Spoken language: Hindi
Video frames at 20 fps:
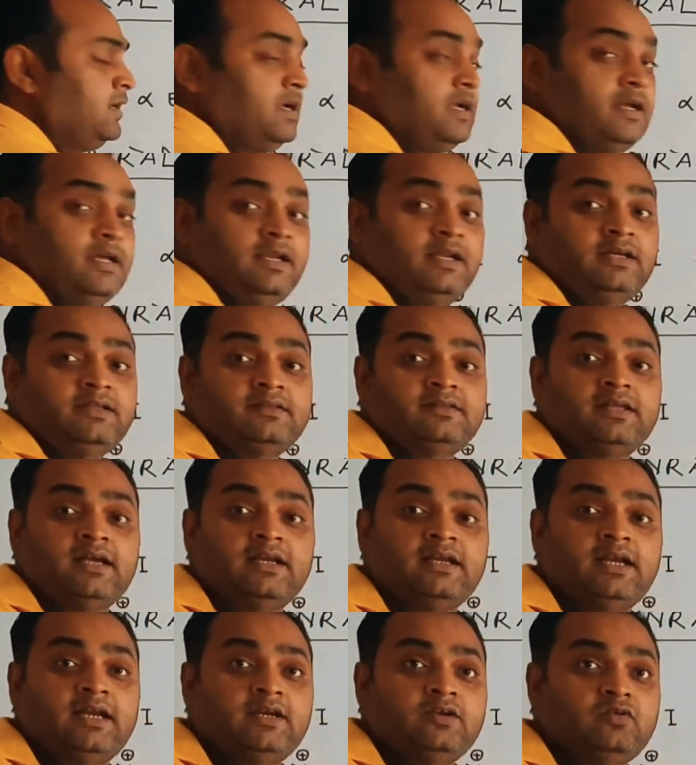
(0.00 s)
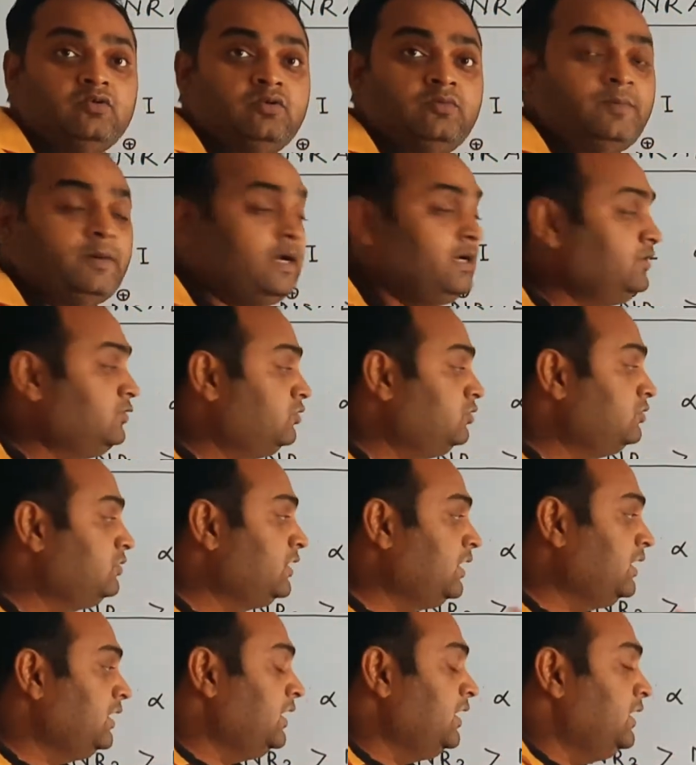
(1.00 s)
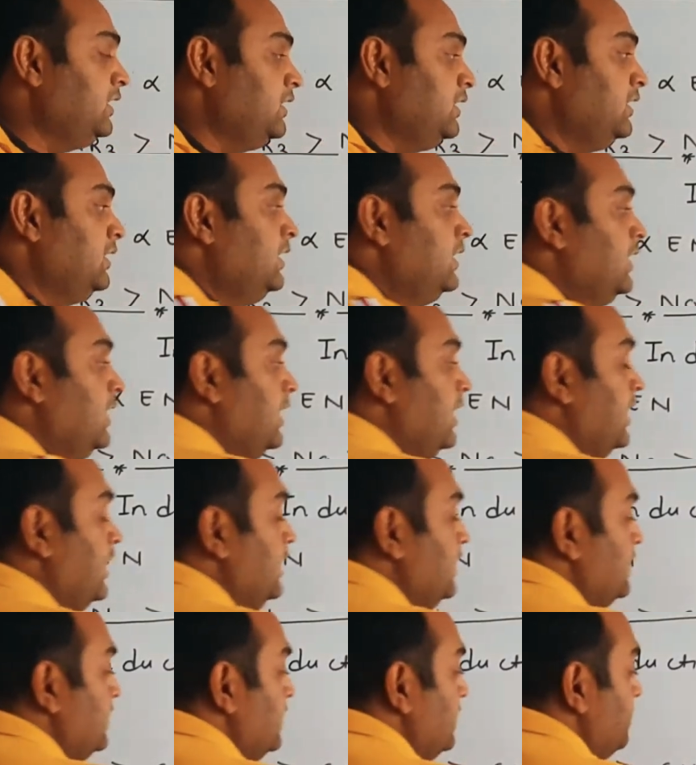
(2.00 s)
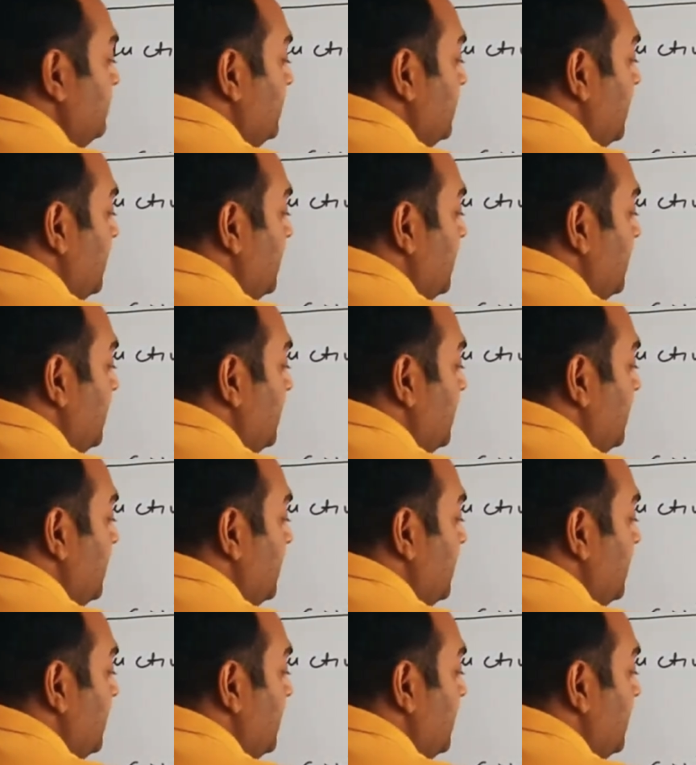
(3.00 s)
है ना साइनाइड ग्रुप आइसोसाइनाइड हल्की में